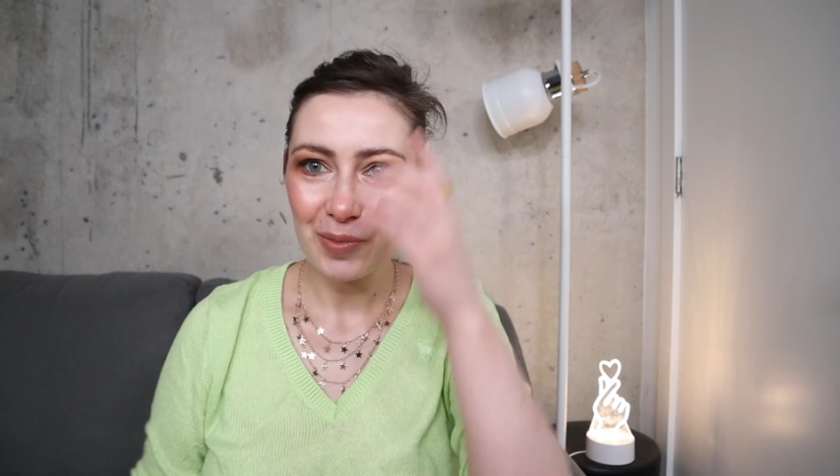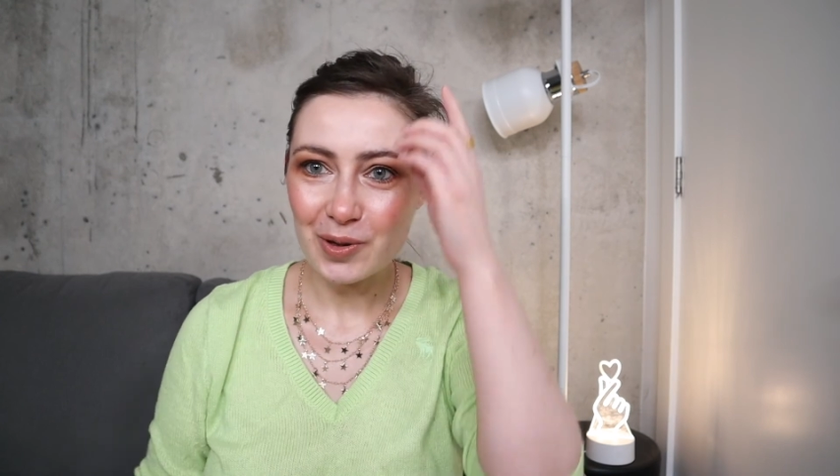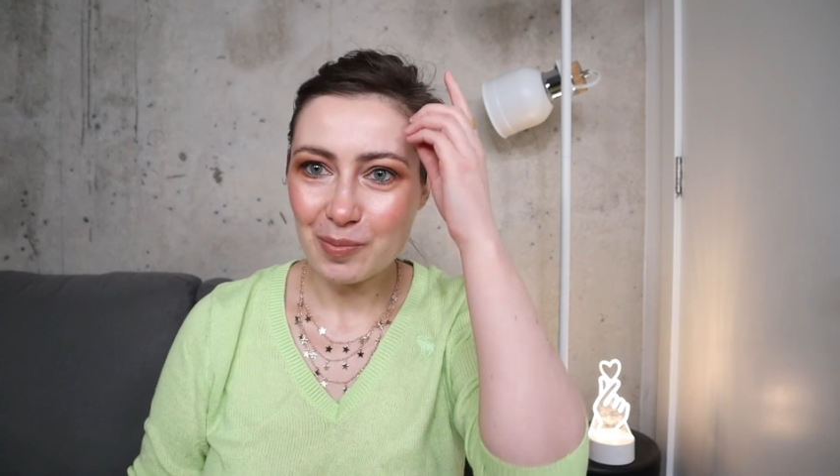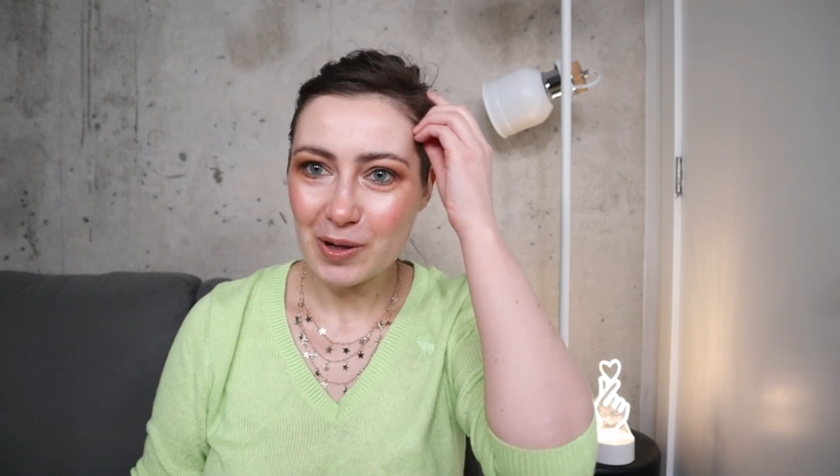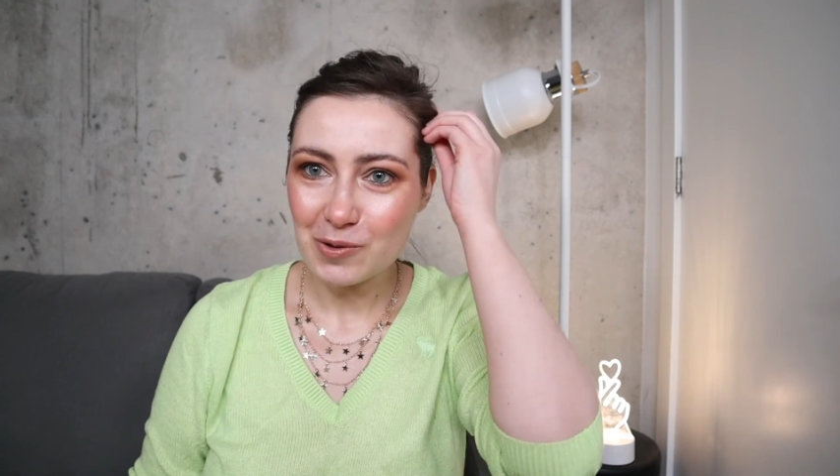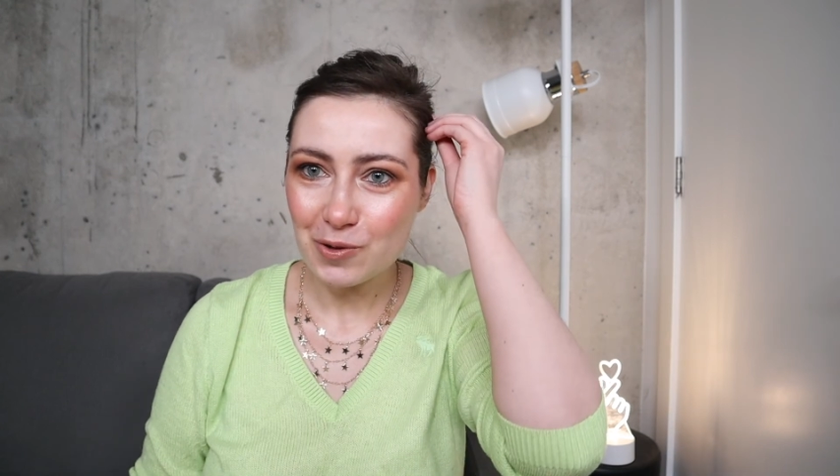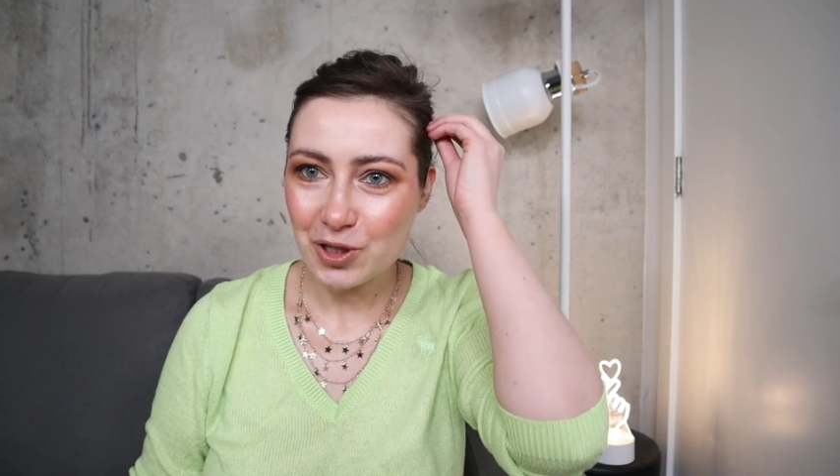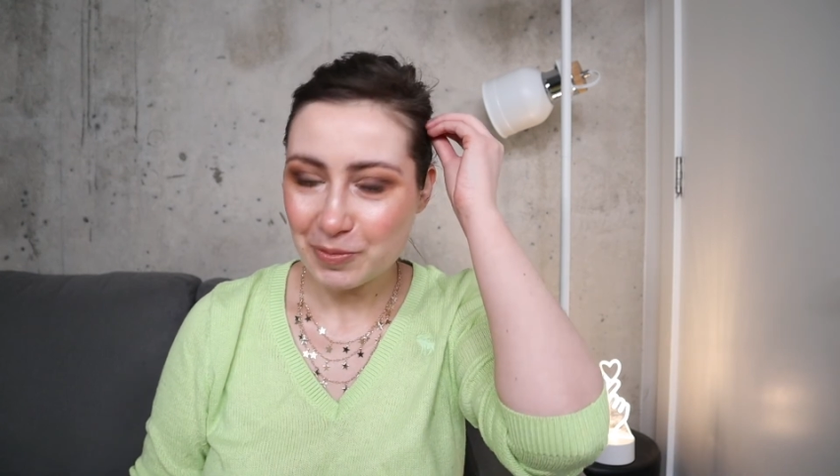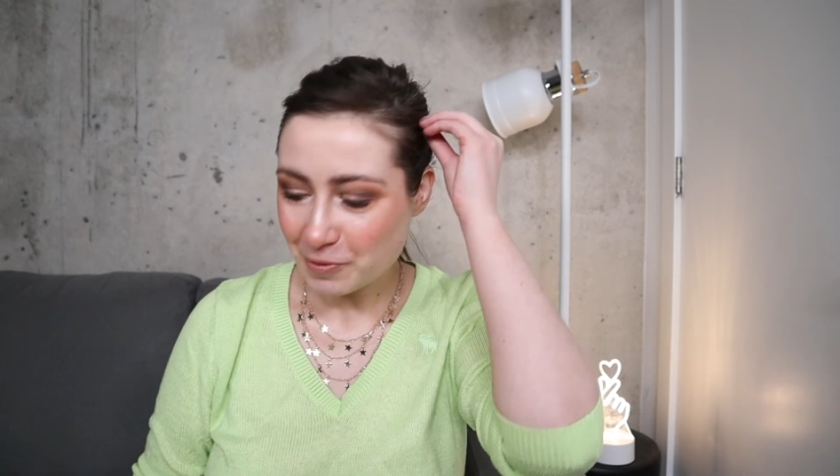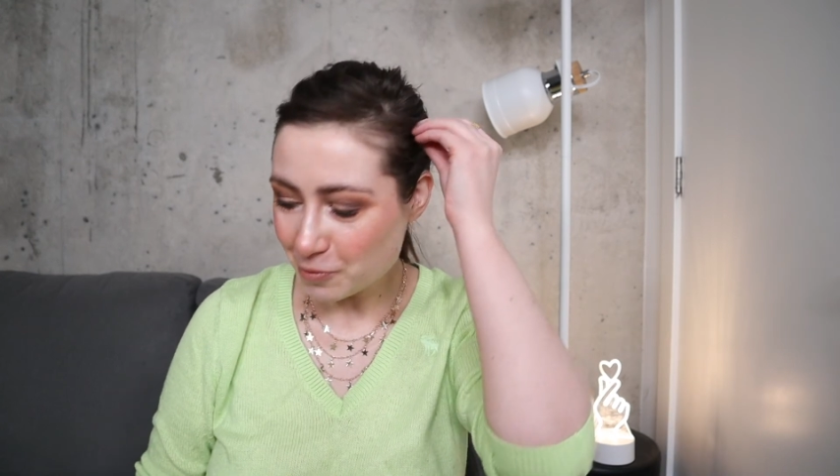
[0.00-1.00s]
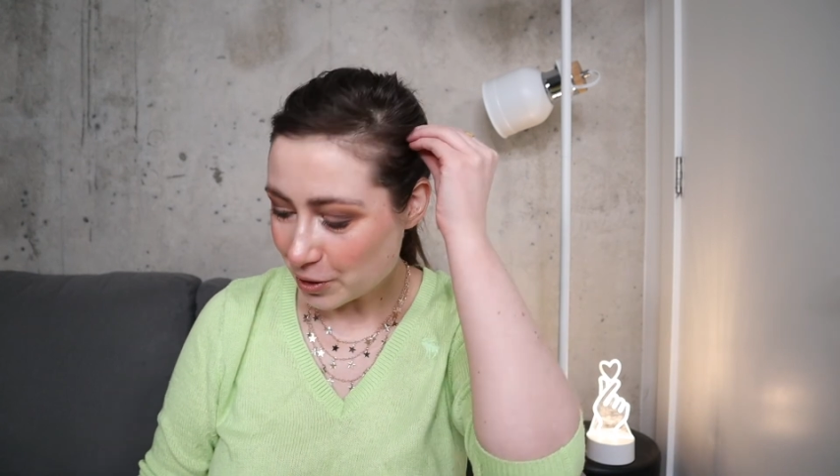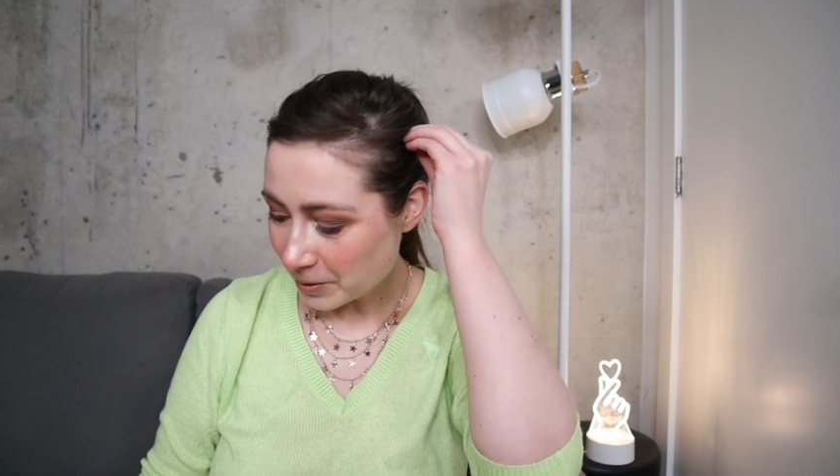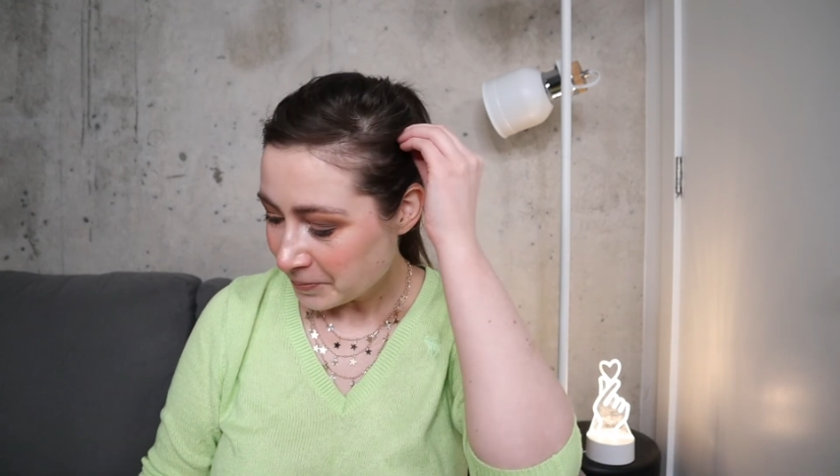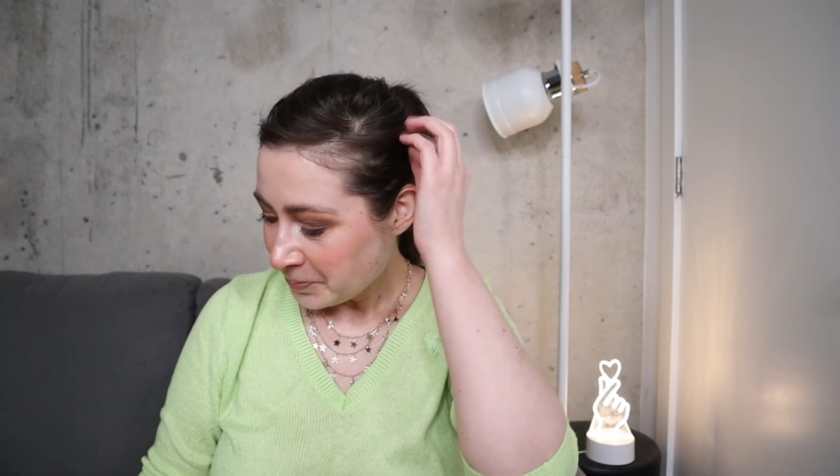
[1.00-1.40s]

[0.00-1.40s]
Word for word: мы ее получим, вот,